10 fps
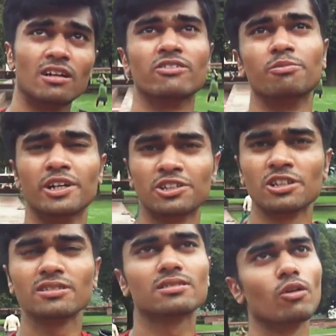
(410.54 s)
तरफ
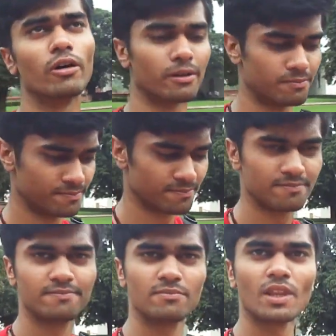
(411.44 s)
ब्रिटिशर्स और
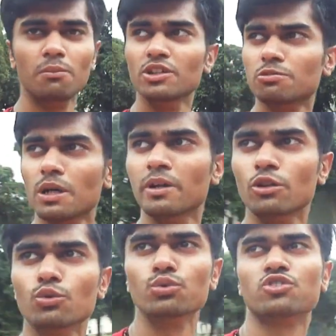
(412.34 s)
बीच में हम
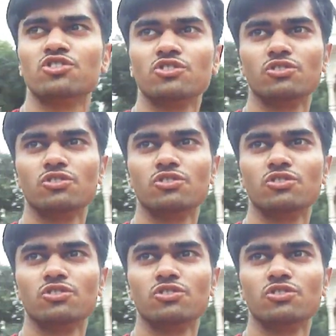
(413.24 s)
हिंदूस